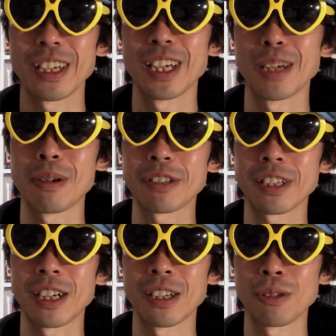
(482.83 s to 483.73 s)
えー、
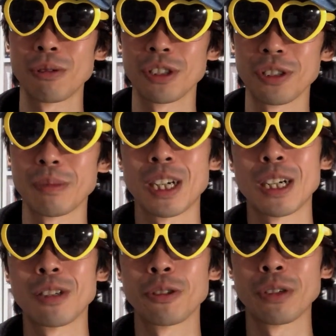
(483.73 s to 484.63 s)
マクレガー教授、
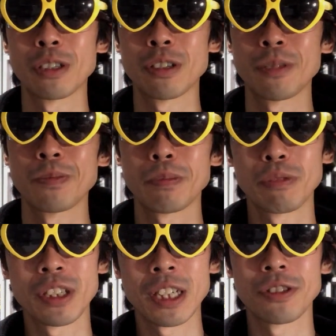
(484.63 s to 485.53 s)
まあ、ドナルド、
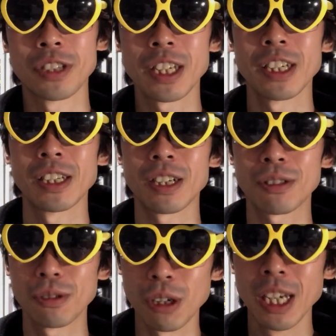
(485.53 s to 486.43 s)
プレザンスのね、
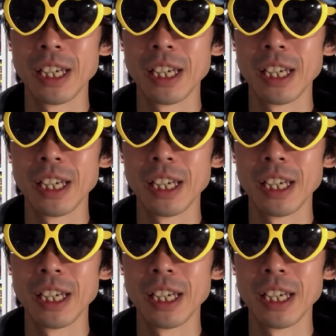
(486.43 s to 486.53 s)
役を、